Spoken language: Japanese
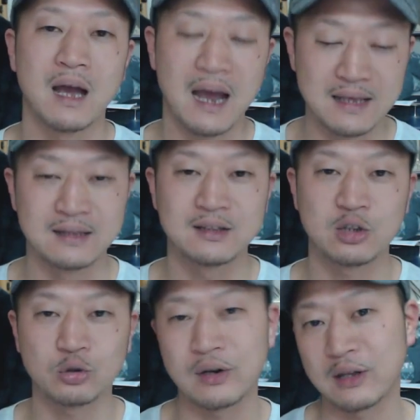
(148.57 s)
はい。
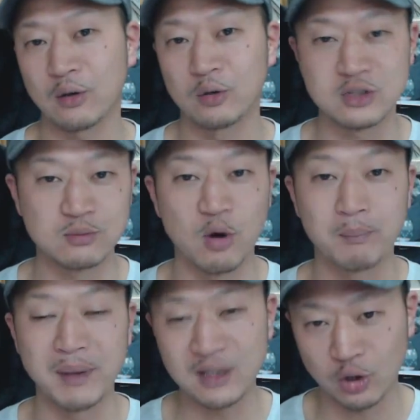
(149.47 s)
ということで、本日
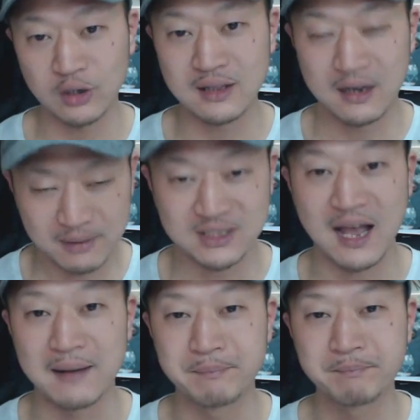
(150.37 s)
も勉強になりまし
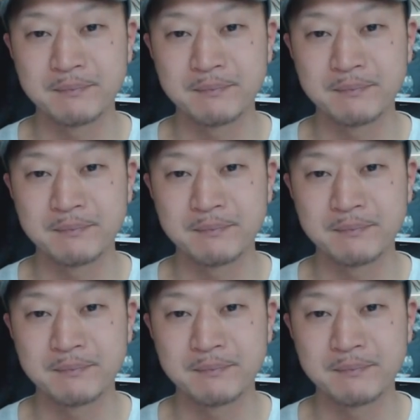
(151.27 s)
た。